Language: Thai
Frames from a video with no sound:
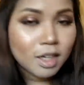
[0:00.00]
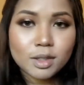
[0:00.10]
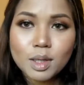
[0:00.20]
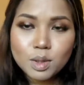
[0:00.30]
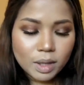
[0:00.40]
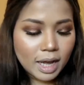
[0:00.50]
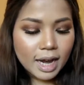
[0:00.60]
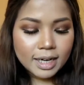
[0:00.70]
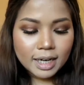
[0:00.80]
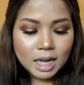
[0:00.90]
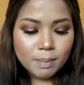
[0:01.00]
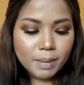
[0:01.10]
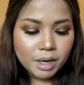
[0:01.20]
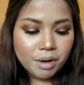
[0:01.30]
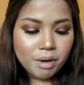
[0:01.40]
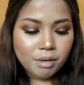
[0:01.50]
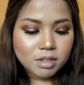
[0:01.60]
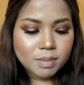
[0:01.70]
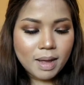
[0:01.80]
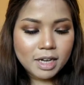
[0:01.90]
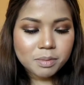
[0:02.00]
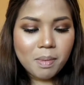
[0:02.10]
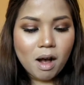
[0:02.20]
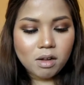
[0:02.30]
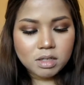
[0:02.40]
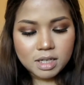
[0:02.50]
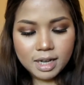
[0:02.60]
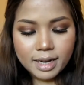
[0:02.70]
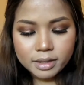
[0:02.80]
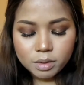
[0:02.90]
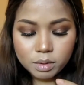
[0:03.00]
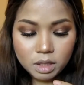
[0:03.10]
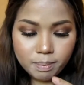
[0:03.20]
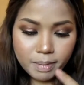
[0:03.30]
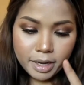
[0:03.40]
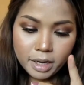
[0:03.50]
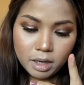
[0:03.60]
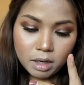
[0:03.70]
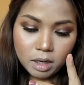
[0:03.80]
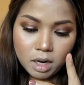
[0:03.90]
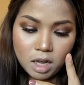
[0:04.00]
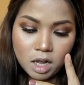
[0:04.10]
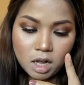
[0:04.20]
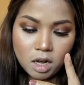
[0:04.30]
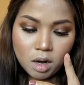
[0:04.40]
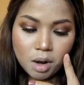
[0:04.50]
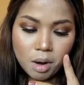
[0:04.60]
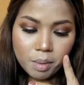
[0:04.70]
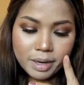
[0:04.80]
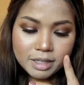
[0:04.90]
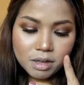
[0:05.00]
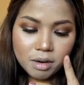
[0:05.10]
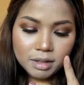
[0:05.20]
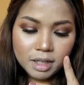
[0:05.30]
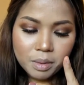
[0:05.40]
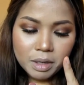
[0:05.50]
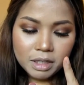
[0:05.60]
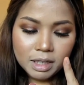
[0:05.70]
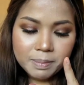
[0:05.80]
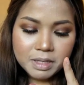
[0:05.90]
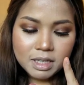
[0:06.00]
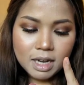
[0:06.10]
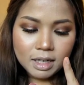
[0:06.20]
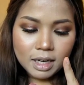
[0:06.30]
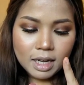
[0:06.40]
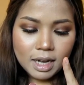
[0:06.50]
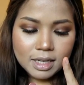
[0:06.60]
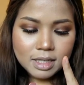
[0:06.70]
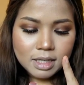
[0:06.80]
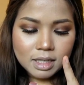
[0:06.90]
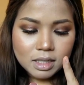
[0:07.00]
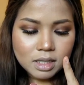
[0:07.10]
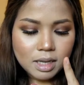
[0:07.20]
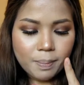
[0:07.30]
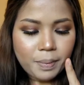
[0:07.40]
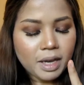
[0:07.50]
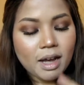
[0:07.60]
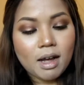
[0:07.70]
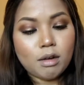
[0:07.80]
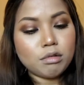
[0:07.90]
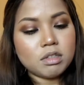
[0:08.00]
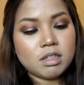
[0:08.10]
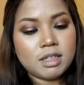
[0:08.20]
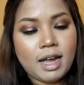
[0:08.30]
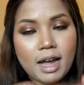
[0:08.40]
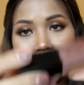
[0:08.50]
ตัวสุดท้ายนะคะเป็นของ Smashbox นะคะ ตัวนี้เป็น Always All Liquid Lipstick นะคะสี Stepping Out นะ